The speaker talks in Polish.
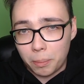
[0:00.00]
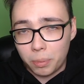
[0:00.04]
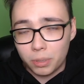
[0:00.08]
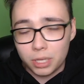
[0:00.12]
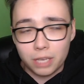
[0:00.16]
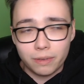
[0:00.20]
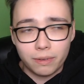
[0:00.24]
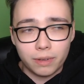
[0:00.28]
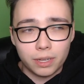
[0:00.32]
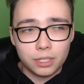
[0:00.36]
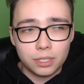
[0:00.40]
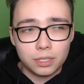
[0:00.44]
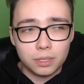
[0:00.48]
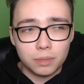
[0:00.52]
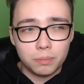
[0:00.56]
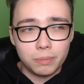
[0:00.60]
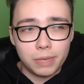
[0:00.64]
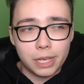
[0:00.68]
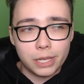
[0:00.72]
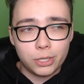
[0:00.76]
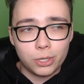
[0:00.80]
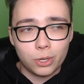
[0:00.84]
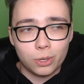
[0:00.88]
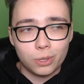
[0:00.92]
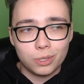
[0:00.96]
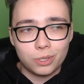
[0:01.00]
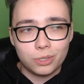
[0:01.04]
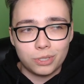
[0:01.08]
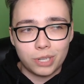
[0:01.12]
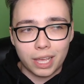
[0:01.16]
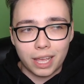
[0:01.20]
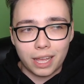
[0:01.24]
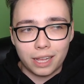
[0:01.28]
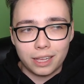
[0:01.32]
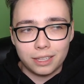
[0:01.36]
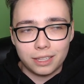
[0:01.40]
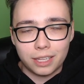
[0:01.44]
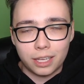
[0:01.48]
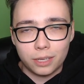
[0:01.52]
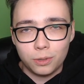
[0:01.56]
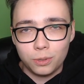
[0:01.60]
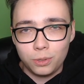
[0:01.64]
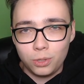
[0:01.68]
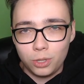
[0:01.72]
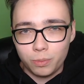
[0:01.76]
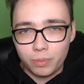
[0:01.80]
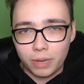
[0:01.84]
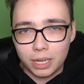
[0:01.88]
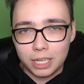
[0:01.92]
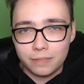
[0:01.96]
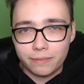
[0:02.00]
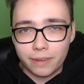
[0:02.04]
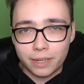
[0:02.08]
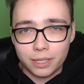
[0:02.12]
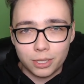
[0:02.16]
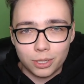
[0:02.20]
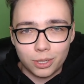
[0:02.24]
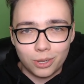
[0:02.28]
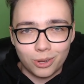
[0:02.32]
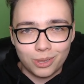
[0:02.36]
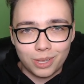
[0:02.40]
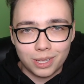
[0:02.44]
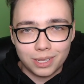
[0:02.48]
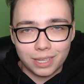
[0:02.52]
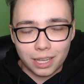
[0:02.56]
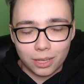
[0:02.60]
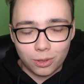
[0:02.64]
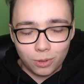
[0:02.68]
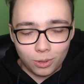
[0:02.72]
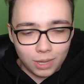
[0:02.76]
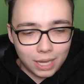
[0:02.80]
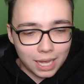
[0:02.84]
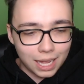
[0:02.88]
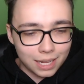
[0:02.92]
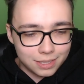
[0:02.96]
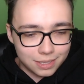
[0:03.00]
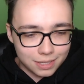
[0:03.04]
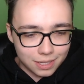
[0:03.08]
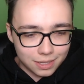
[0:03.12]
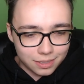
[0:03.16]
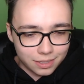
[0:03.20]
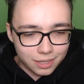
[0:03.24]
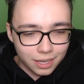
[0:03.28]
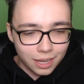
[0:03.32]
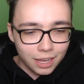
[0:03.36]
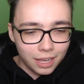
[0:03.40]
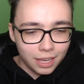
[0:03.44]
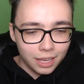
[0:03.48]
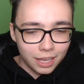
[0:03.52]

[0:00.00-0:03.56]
ponieważ miesiąc czekania na YouTube'a i dwa tygodnie na Google AdSense.